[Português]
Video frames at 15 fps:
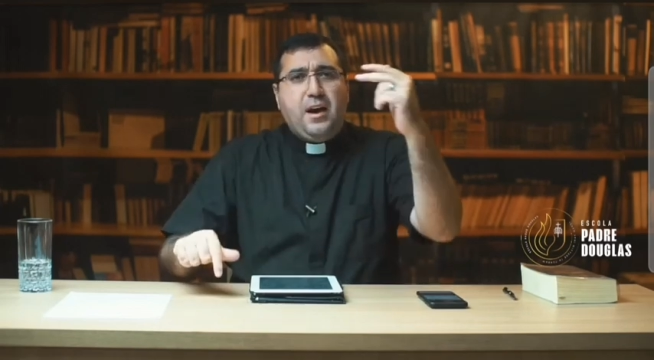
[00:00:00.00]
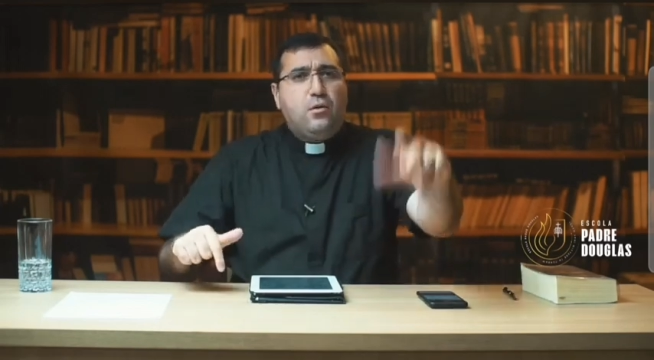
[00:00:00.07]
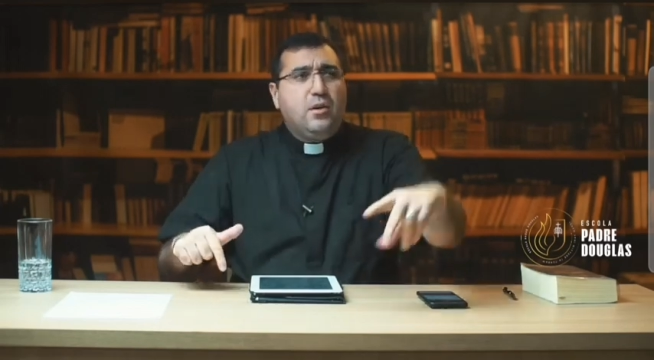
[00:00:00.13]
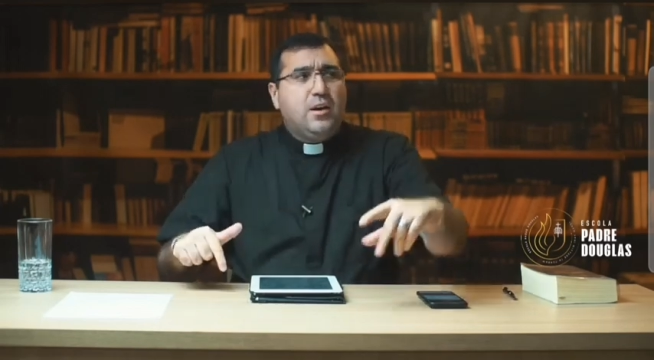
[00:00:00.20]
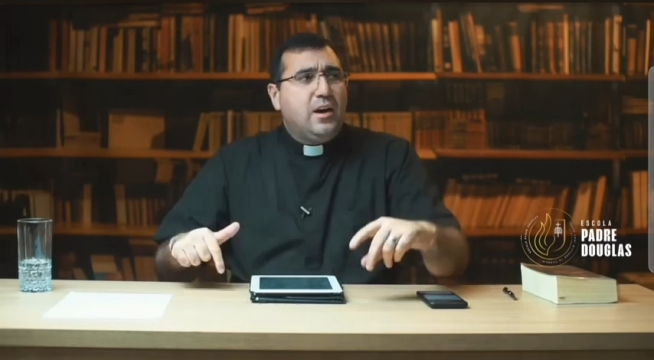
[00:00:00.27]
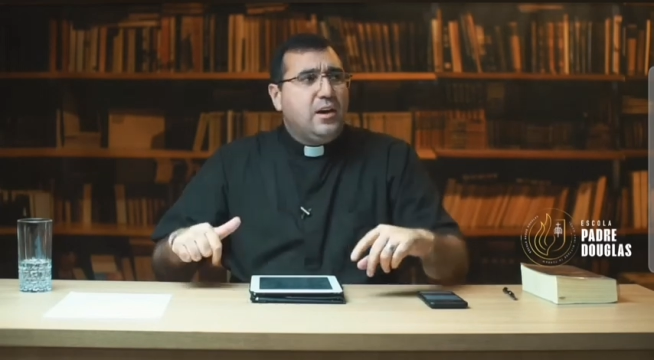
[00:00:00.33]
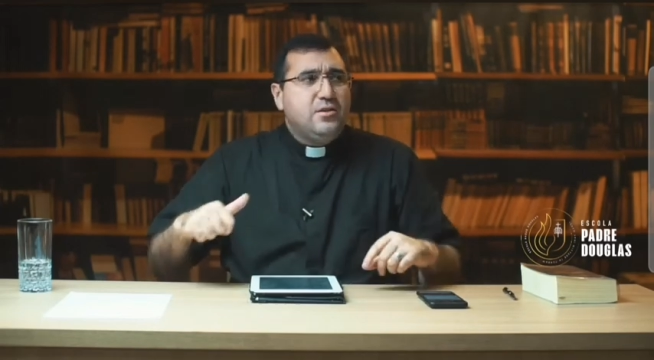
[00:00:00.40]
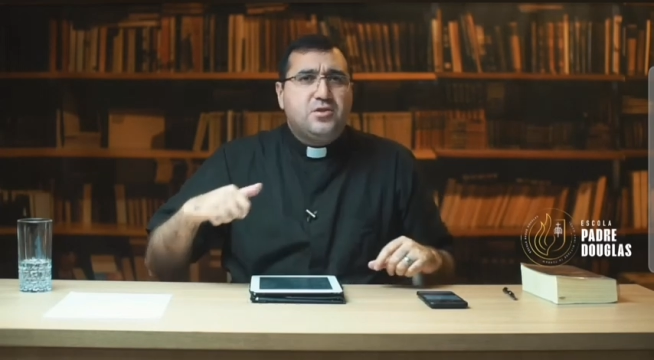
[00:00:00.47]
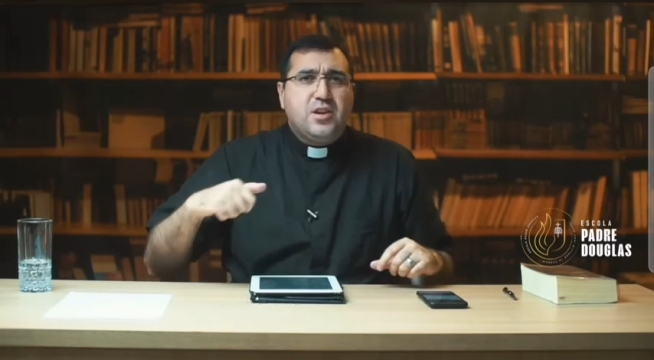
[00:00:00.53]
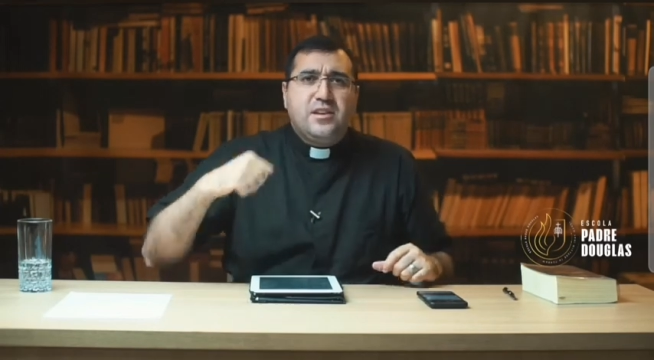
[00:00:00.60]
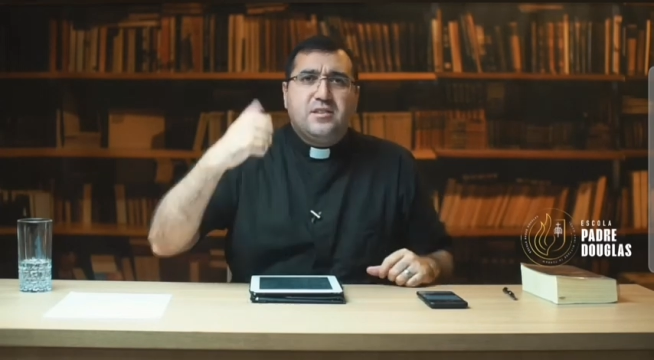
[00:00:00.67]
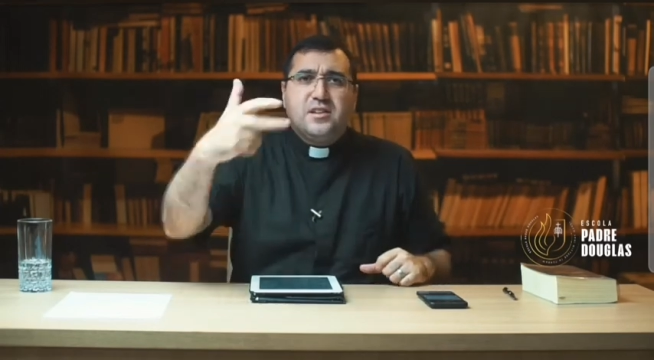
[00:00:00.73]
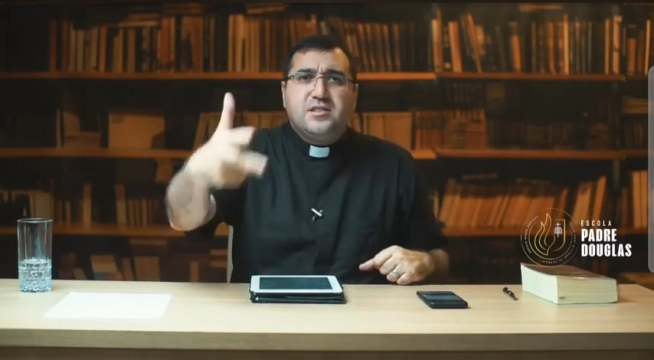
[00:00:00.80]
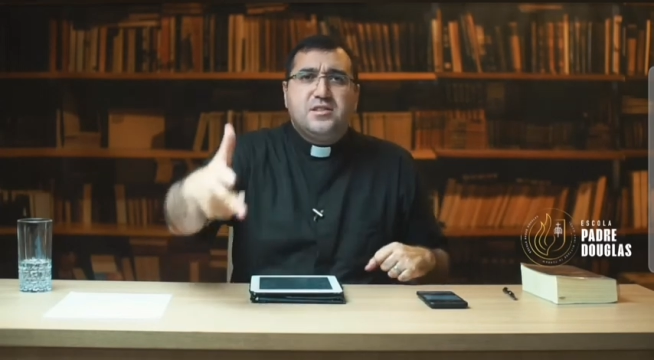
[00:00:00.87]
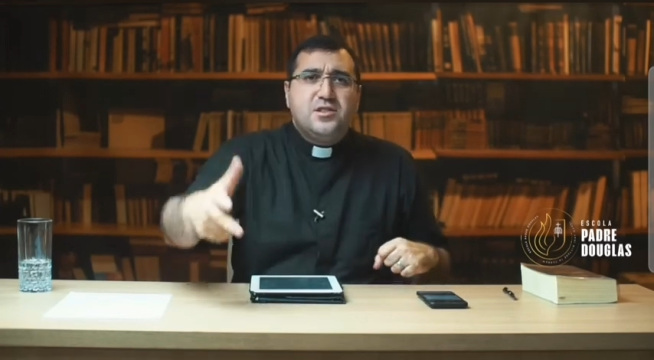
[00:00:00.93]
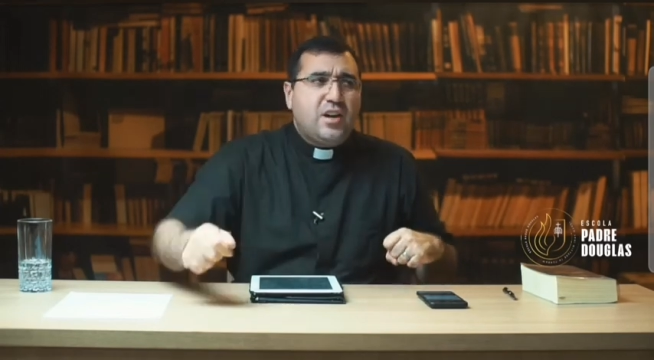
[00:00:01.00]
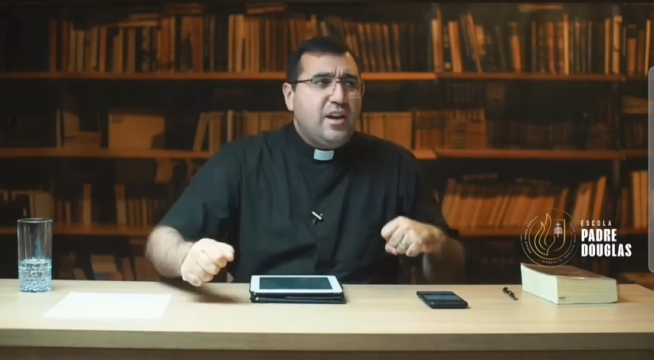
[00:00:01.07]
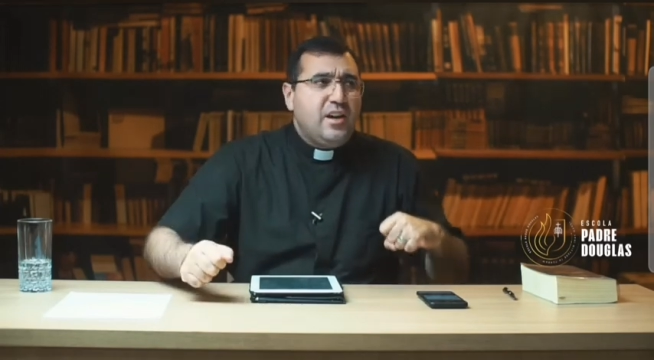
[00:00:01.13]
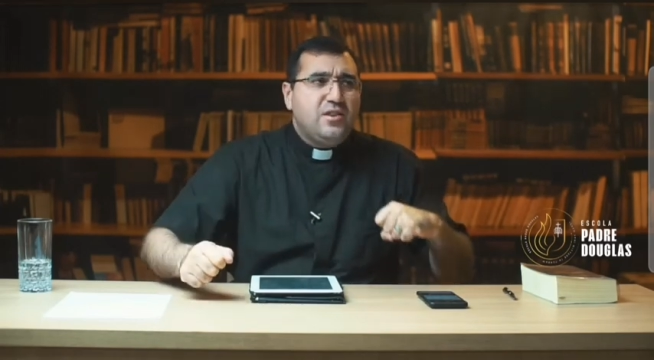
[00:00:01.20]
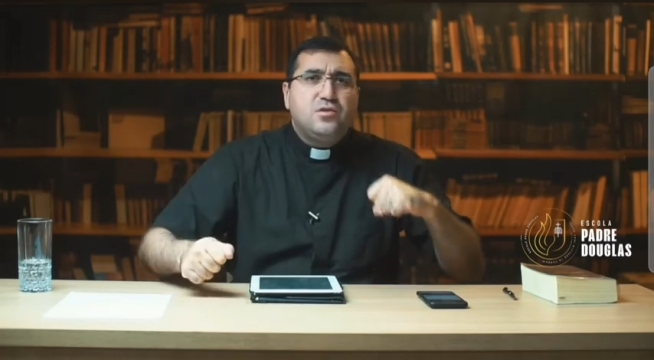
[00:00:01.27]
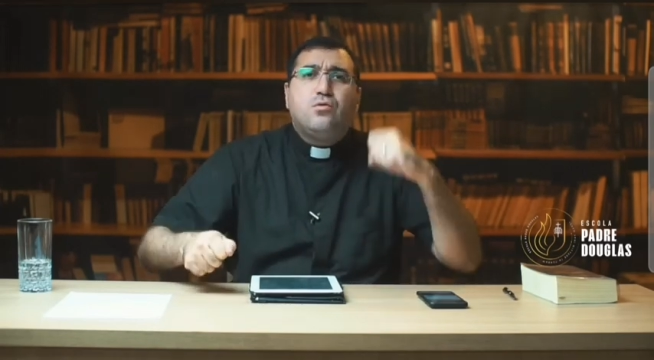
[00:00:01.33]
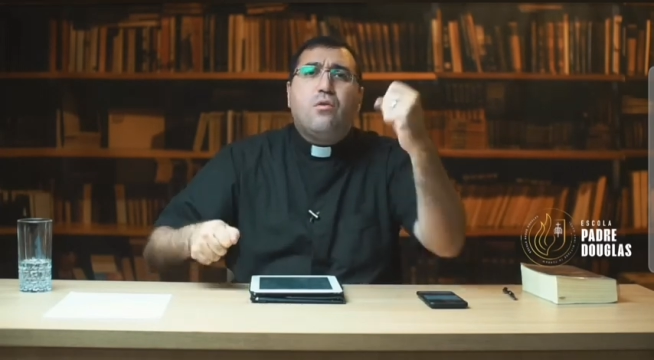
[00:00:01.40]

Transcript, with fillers: é arrogante, é intransigente,